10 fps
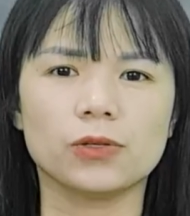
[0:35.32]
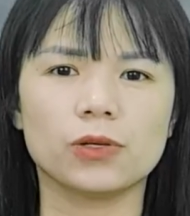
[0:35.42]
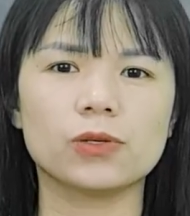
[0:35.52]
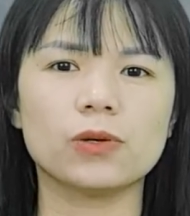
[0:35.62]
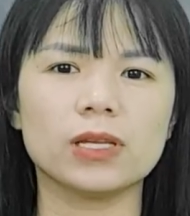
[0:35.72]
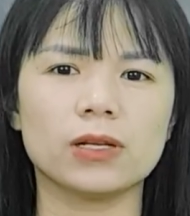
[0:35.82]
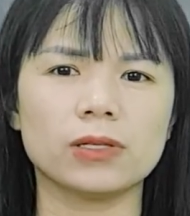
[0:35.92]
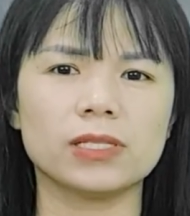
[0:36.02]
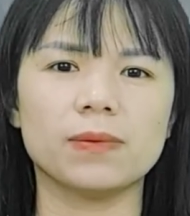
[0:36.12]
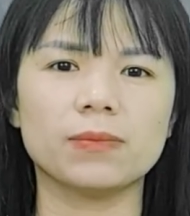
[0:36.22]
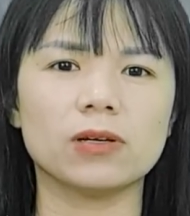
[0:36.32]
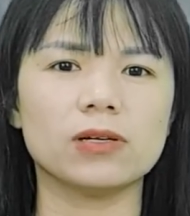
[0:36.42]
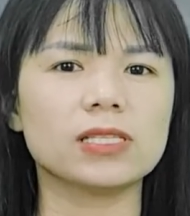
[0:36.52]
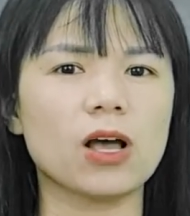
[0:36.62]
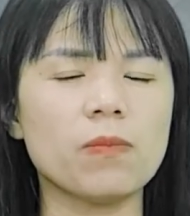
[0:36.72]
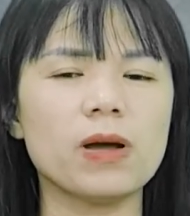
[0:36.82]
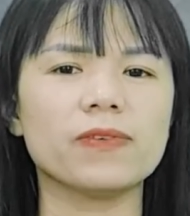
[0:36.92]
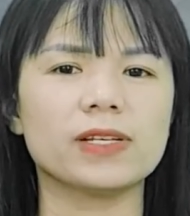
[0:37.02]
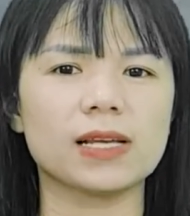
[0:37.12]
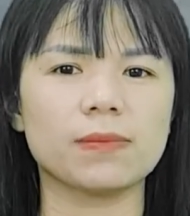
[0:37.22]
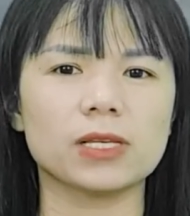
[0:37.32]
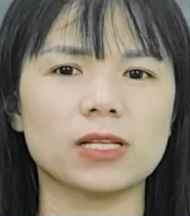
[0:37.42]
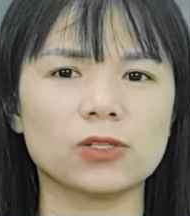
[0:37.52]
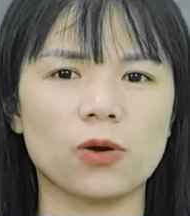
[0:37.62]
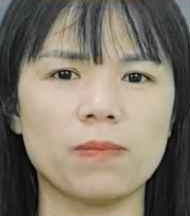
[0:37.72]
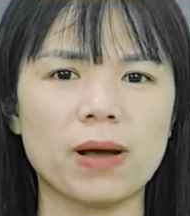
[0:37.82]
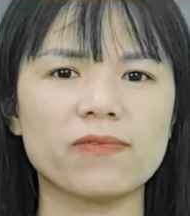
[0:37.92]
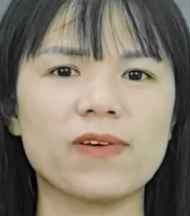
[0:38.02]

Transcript: Chuột rút thì nó chiếm tới 60% dân số mắc